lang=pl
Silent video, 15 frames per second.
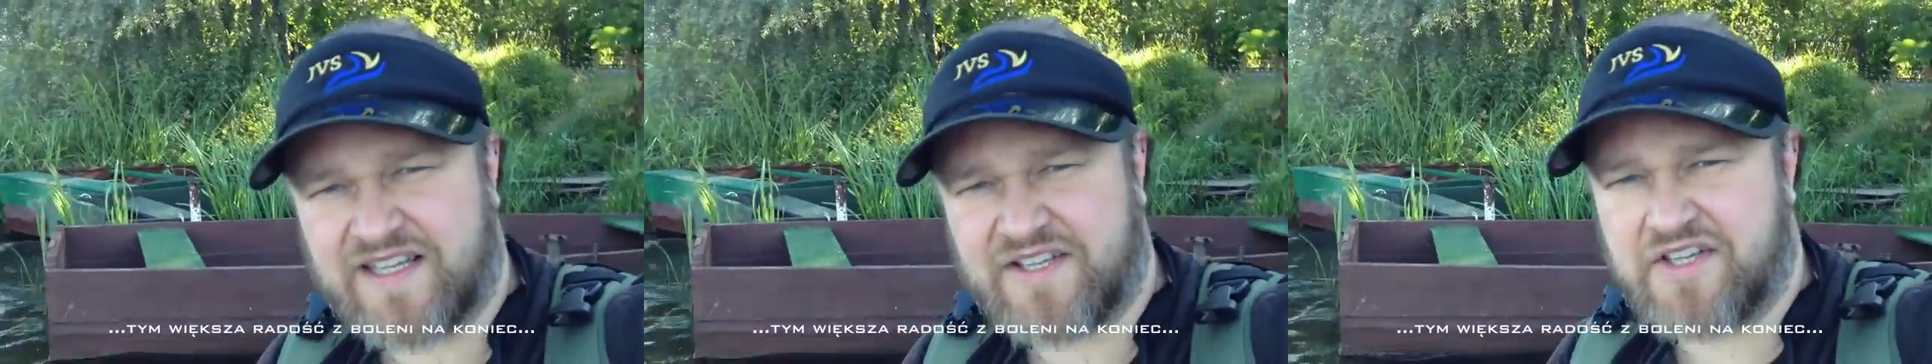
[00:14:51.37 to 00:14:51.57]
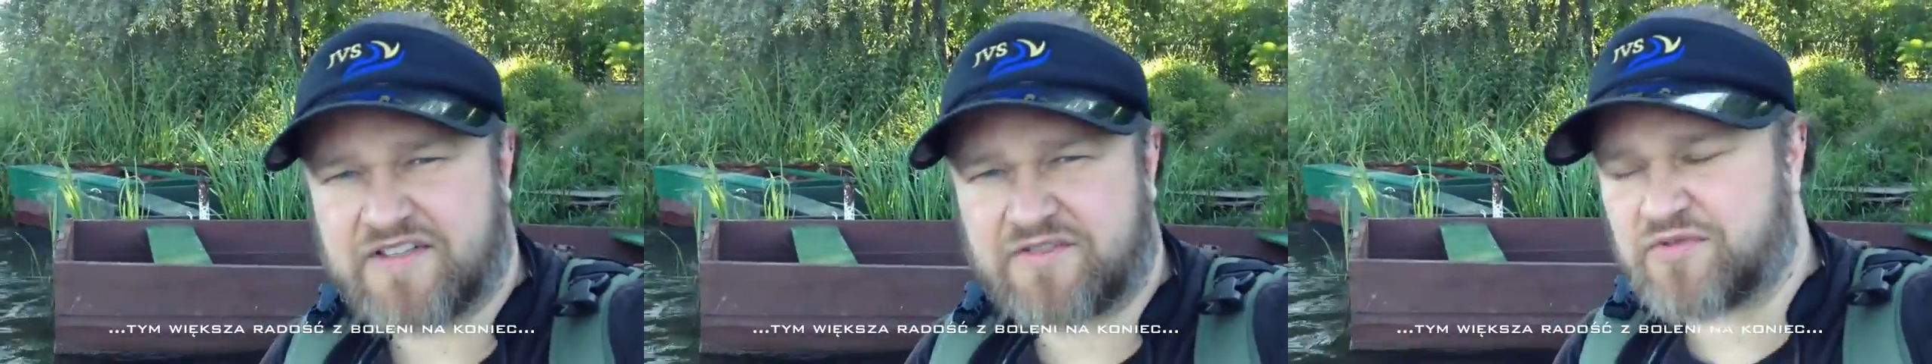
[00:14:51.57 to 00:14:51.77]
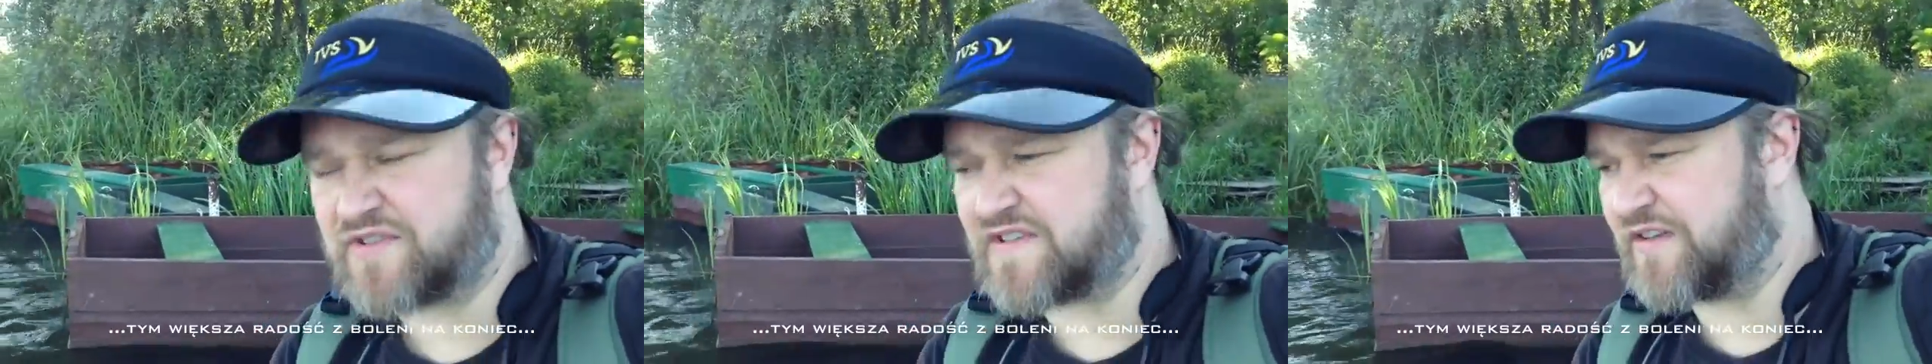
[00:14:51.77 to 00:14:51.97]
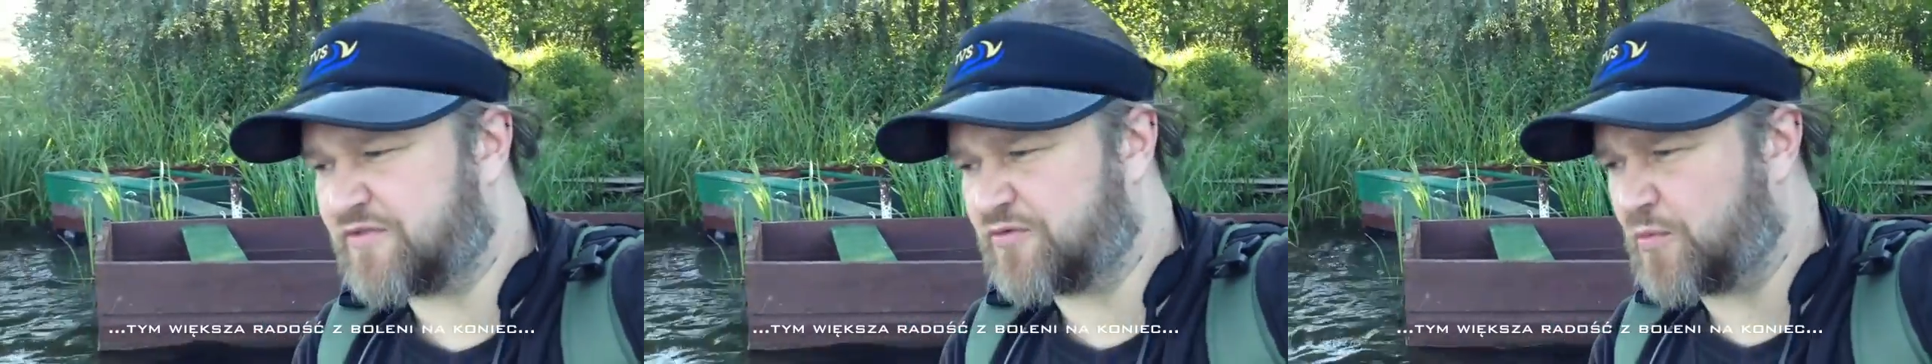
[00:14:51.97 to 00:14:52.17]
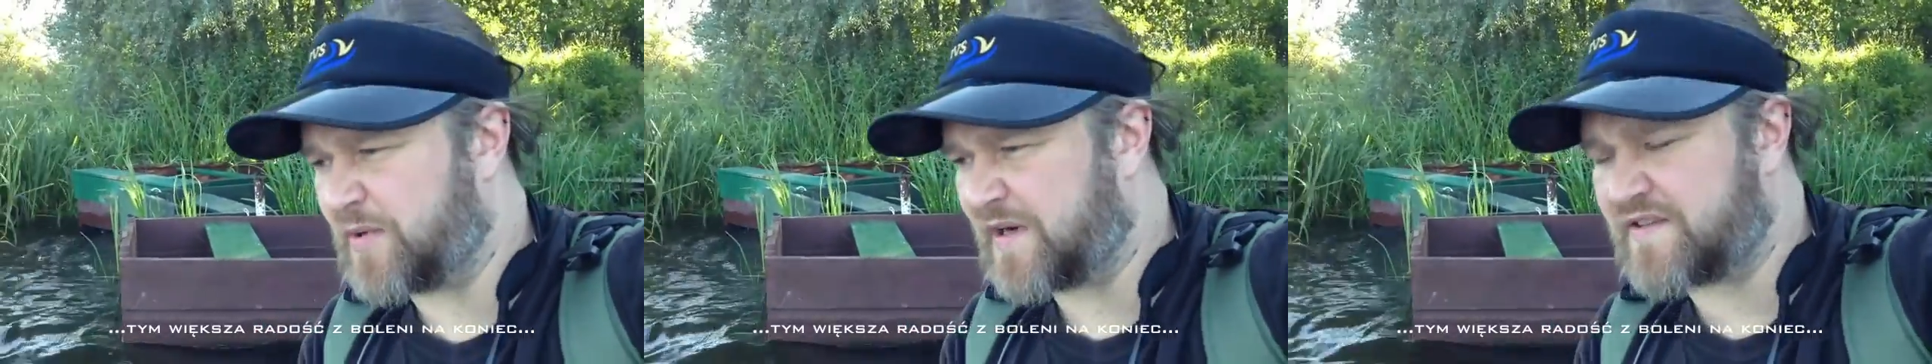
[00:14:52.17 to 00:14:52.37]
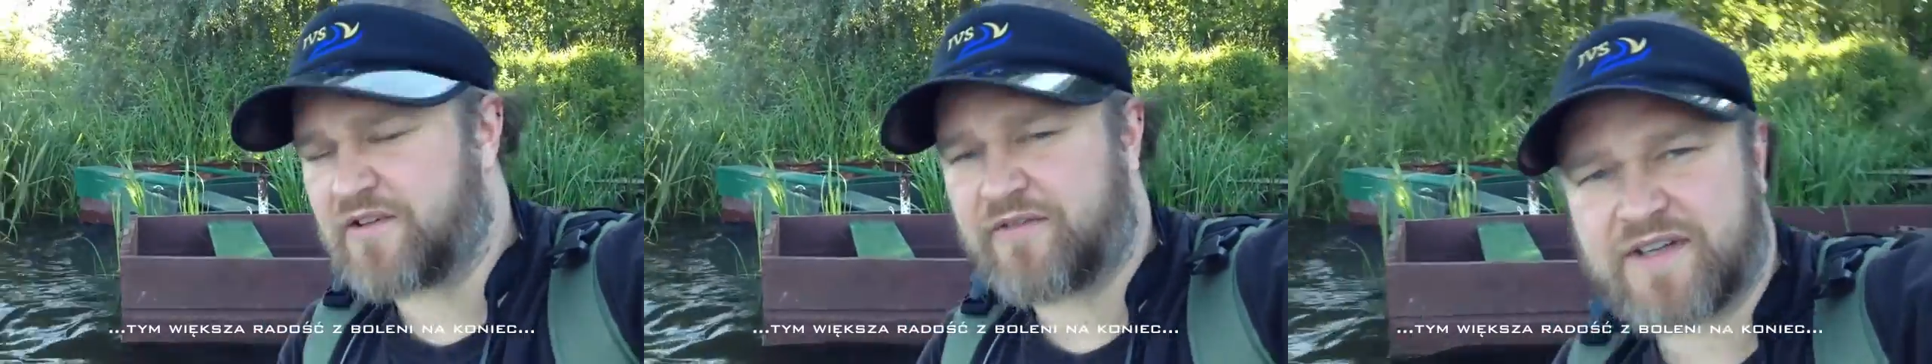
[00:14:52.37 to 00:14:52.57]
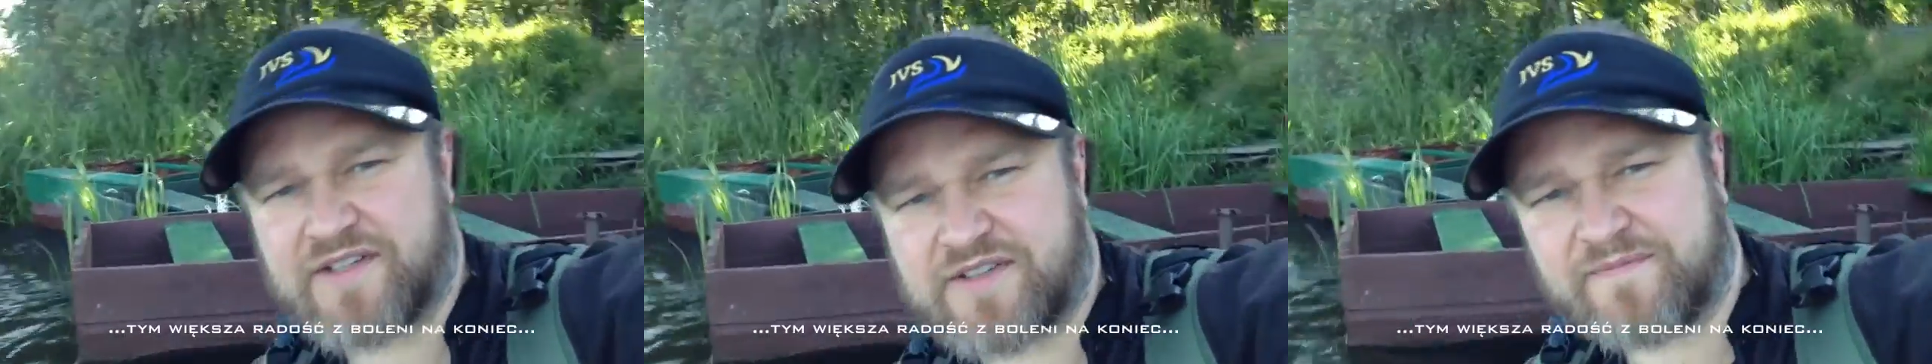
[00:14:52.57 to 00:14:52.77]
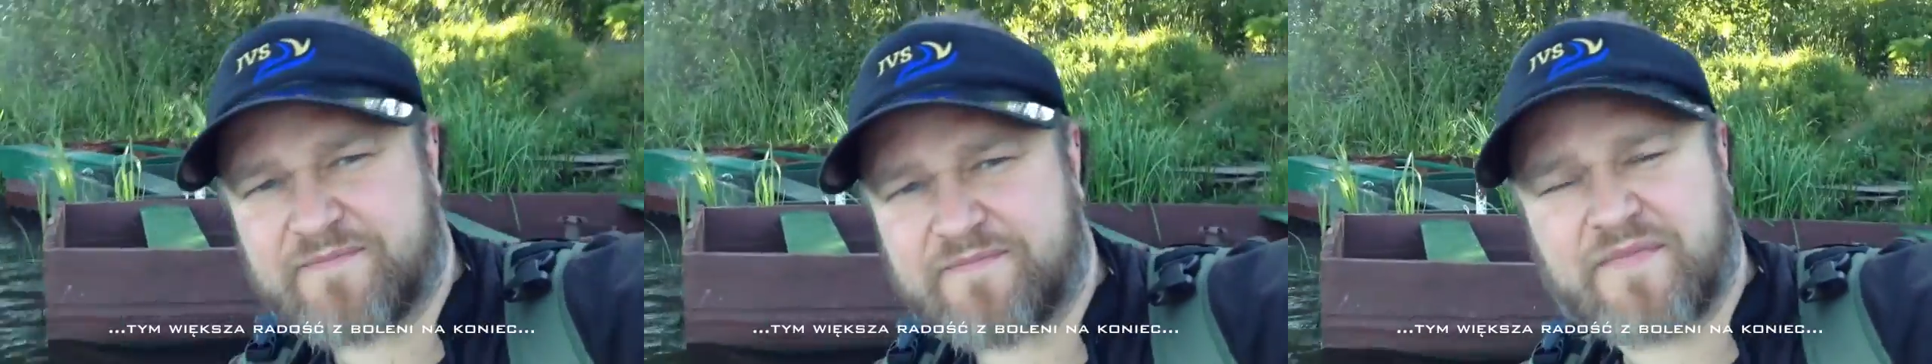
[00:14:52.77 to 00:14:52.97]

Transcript: Nie chcą czasami współpracować.